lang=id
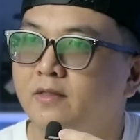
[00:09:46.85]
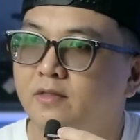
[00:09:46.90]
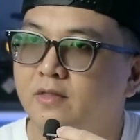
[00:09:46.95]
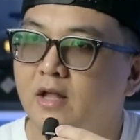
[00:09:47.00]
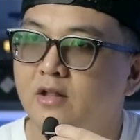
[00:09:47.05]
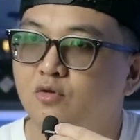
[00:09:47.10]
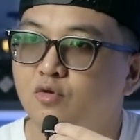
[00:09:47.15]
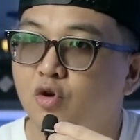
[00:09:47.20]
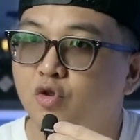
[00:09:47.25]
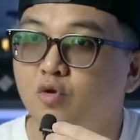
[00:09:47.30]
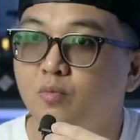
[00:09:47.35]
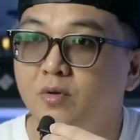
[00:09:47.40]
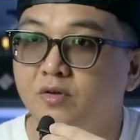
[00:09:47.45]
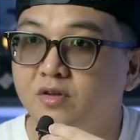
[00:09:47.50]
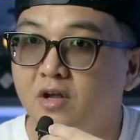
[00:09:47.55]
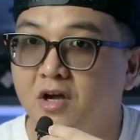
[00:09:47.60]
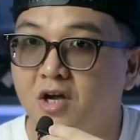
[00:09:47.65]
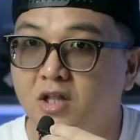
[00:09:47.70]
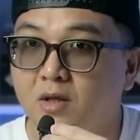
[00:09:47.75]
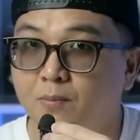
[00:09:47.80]
dan gue tuh
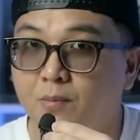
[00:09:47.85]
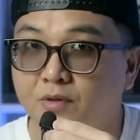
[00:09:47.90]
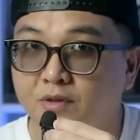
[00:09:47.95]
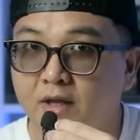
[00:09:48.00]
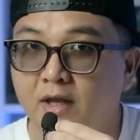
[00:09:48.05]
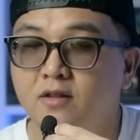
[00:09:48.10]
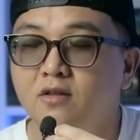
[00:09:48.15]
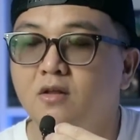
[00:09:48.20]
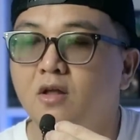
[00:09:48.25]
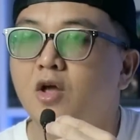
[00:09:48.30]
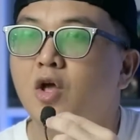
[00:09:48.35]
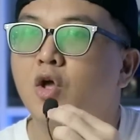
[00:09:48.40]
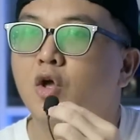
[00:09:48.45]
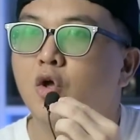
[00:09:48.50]
bisa ngedapetin